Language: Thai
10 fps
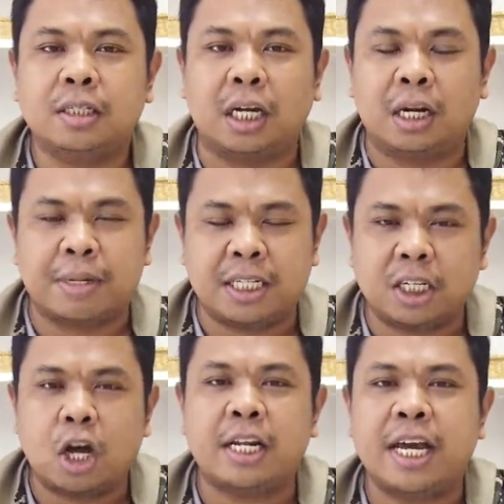ตื่นมาซื้อ
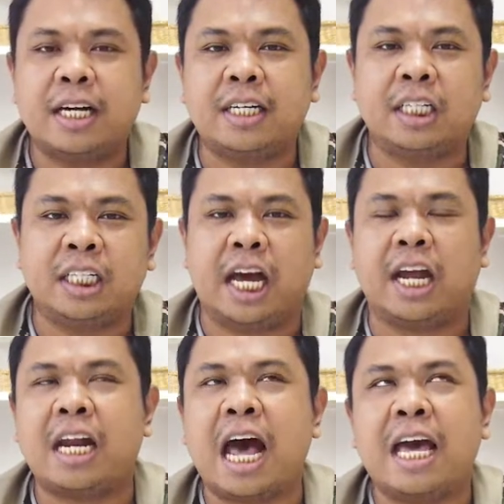ตอนเที่ยงคืนเนี่ย
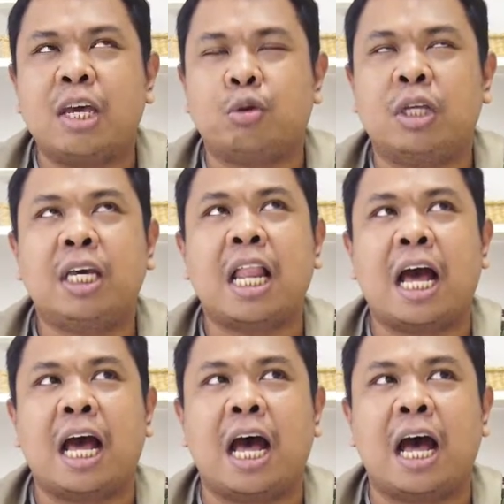ได้อยู่ที่รา
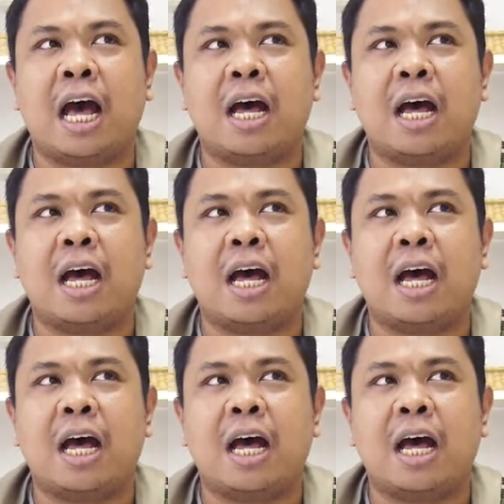คา